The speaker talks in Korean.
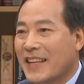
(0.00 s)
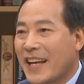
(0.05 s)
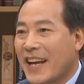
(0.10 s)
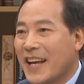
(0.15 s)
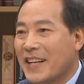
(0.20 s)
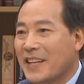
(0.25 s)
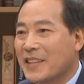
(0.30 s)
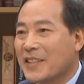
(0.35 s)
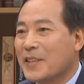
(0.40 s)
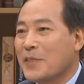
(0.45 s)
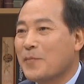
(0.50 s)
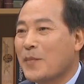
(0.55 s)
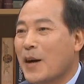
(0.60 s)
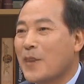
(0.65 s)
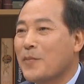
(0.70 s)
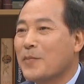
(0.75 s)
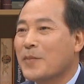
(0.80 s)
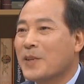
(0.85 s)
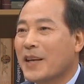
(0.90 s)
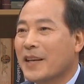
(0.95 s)
잘
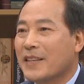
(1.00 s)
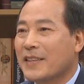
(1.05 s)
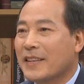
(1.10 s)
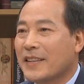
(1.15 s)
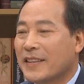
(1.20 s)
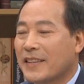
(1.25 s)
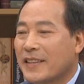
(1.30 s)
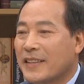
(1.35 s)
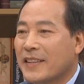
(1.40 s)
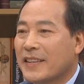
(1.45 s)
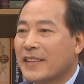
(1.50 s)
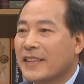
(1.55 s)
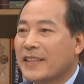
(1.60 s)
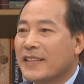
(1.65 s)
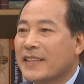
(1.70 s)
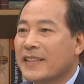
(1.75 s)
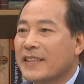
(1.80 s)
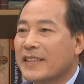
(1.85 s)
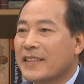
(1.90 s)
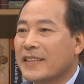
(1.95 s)
마무리해서
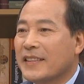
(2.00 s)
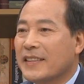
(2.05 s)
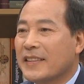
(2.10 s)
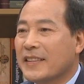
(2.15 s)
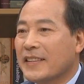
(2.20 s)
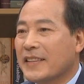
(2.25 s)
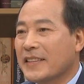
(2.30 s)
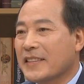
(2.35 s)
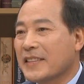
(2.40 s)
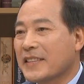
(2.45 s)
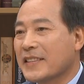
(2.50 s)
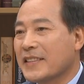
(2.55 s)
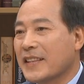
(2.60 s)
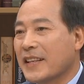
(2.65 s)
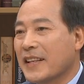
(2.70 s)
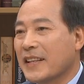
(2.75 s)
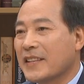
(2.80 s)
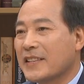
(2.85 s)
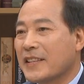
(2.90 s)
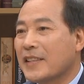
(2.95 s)
음. 어,
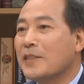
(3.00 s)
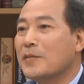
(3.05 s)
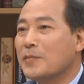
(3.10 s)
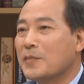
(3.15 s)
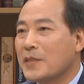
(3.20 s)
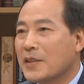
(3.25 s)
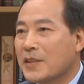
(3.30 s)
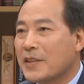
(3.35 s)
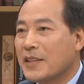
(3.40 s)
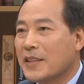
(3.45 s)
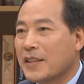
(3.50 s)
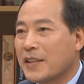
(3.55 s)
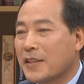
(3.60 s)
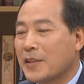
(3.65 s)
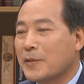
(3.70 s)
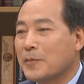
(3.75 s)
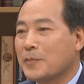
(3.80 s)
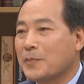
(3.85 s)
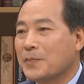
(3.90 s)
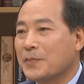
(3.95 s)
제 처음
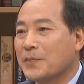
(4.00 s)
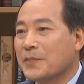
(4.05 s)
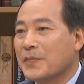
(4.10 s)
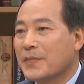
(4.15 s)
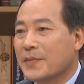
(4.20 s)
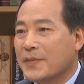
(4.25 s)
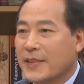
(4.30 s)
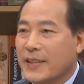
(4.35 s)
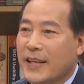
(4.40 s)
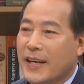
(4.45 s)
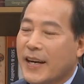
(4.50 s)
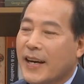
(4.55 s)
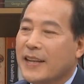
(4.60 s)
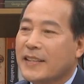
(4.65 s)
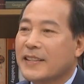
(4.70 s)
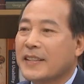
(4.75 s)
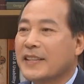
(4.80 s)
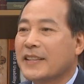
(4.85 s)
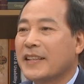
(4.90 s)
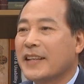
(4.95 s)
뜻처럼 이제
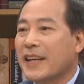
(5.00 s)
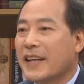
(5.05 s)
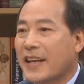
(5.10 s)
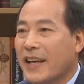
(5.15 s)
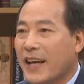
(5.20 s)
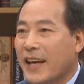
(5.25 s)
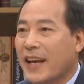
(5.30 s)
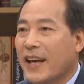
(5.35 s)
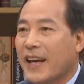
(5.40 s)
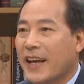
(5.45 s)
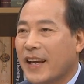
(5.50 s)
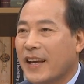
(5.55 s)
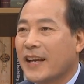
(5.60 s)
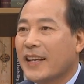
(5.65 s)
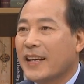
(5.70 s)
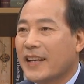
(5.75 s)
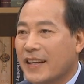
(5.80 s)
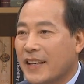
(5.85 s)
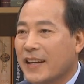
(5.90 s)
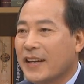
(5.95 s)
학생들에게
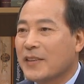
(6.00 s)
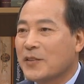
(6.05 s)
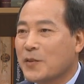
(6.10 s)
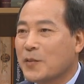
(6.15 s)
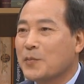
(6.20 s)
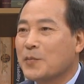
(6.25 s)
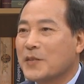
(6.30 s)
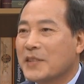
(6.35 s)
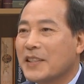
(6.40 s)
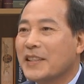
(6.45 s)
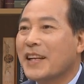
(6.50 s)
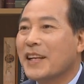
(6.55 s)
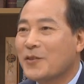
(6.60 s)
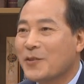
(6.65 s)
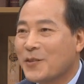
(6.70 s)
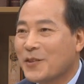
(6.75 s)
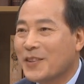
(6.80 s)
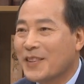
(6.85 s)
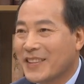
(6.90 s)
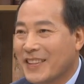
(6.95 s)
예, 좀
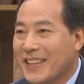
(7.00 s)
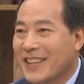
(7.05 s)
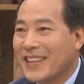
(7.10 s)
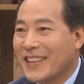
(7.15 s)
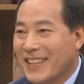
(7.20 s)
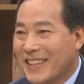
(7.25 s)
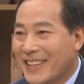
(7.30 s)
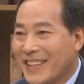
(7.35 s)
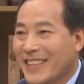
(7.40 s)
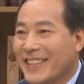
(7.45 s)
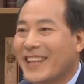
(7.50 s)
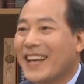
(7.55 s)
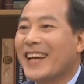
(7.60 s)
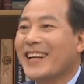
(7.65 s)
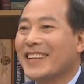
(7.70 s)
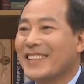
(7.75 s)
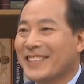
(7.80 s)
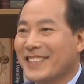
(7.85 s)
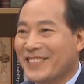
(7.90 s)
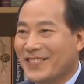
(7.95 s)
전해주고 네. 예,
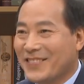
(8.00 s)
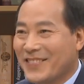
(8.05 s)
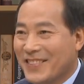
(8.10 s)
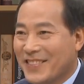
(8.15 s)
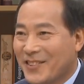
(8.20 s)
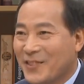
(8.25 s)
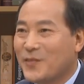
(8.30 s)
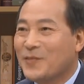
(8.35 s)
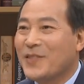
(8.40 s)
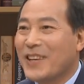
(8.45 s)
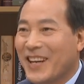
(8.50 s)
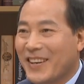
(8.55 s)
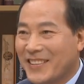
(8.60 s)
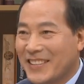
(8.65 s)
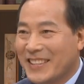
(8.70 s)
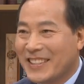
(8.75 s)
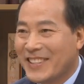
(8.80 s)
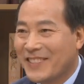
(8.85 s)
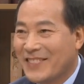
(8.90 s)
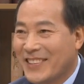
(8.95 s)
계획을 지금 준비하고
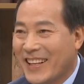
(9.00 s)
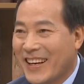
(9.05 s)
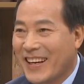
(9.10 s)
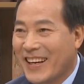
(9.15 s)
있습니다.